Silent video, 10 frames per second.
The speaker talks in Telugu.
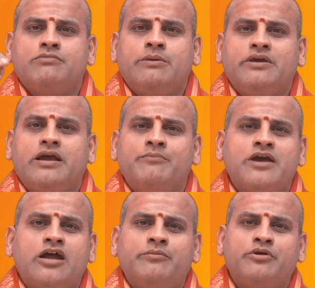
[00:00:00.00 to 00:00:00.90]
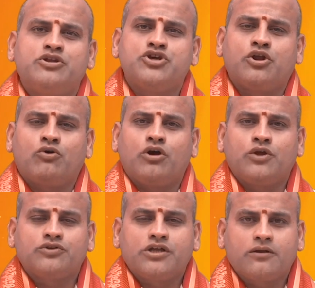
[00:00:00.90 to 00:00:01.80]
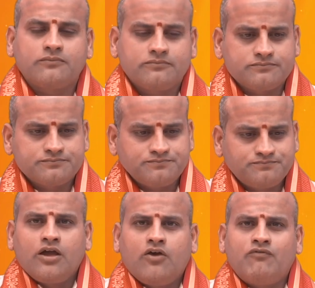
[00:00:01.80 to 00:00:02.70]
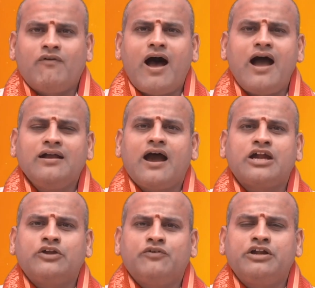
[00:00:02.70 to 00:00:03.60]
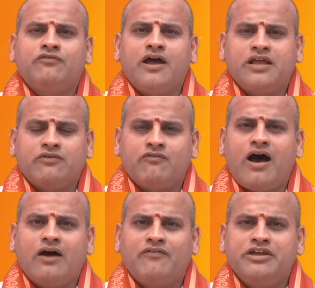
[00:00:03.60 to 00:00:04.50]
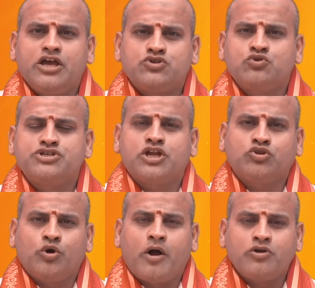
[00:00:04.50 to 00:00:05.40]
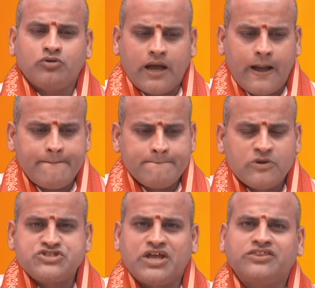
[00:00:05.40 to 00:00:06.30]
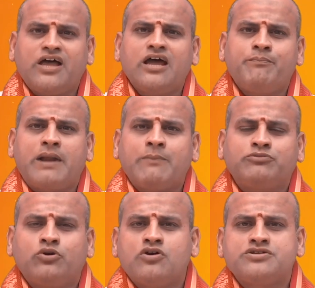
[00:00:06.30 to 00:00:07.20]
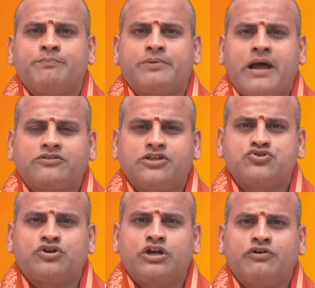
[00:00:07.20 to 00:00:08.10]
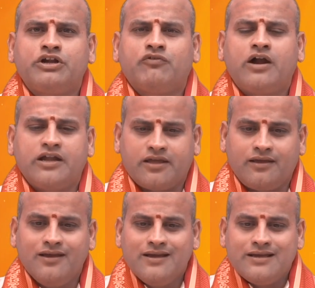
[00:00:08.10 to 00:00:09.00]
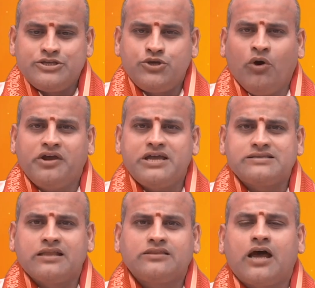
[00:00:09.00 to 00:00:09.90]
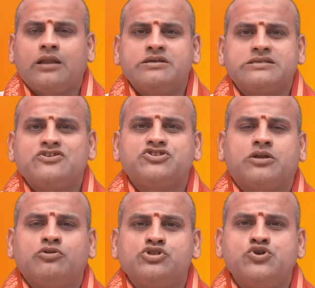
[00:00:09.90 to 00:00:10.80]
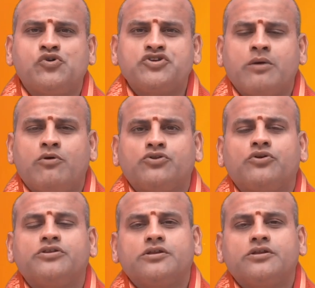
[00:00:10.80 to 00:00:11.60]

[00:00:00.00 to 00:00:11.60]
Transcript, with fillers: మీ మీ గమ్యాలను మీరు చేరుకోగలుగుతారు వివాహం కానటువంటి వారికి వివాహం అయ్యే సూచనతో పాటుగా సంతాన ప్రాప్తి కోసం ప్రార్థిస్తున్నటువంటి వాళ్ళకి యోగ్య సంతానం ఈ సంవత్సరము ద్యోచకమవుతోంది